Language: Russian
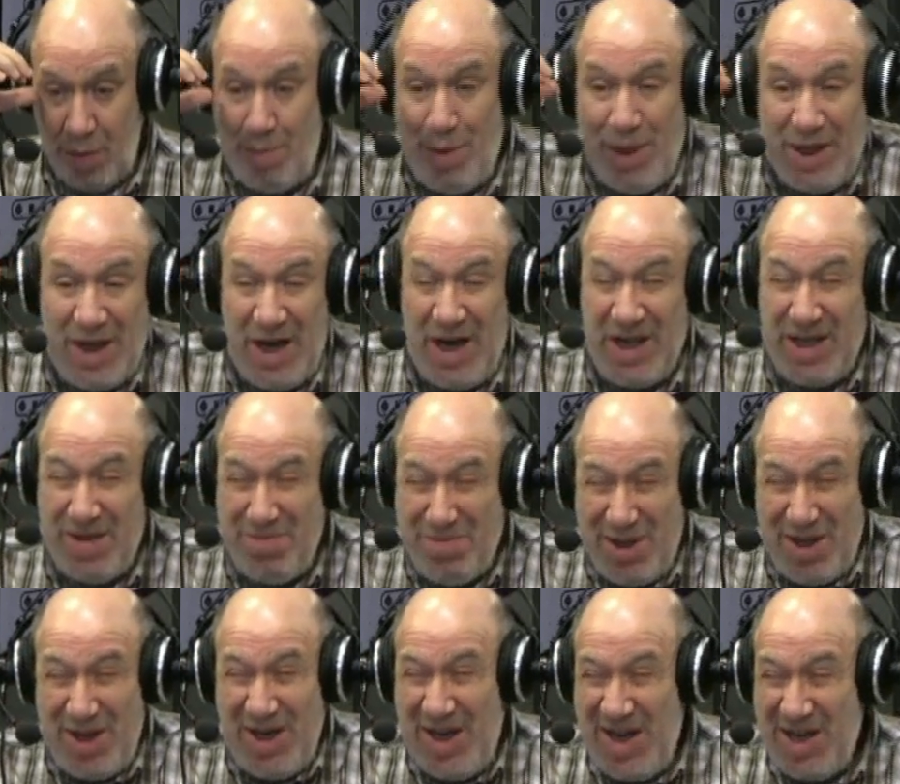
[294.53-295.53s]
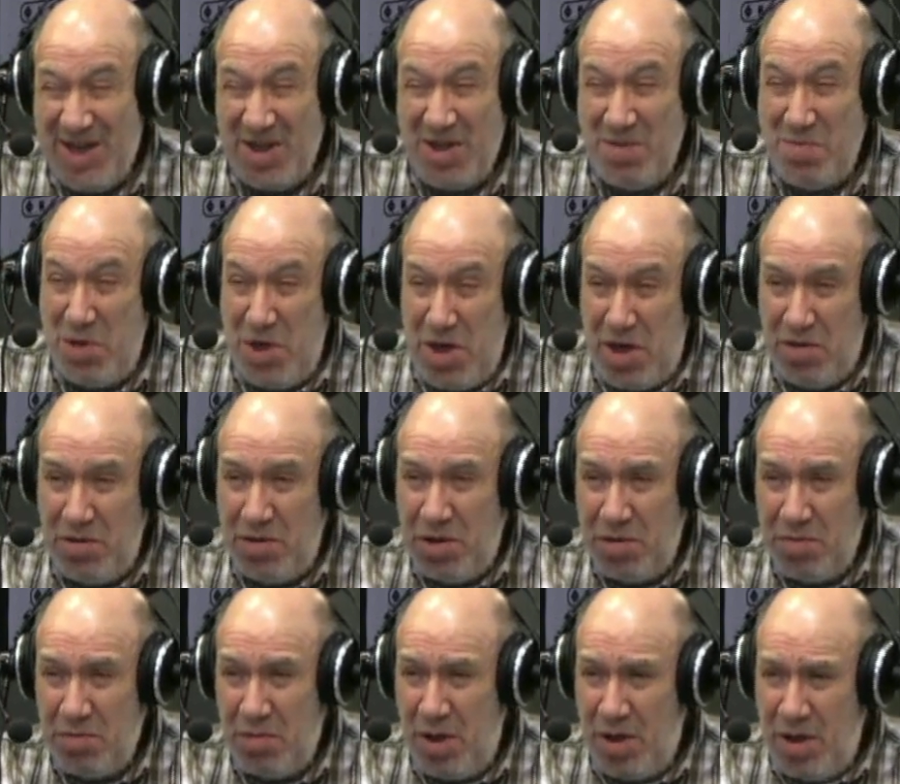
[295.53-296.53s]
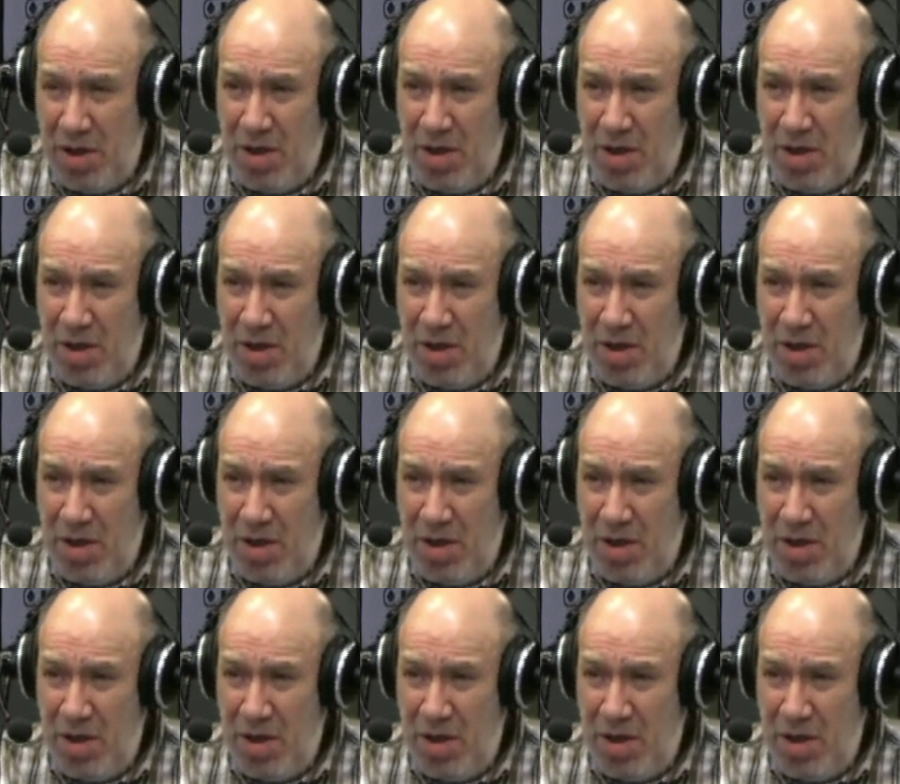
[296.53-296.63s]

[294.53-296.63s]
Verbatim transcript: Было, было ли это доминирующим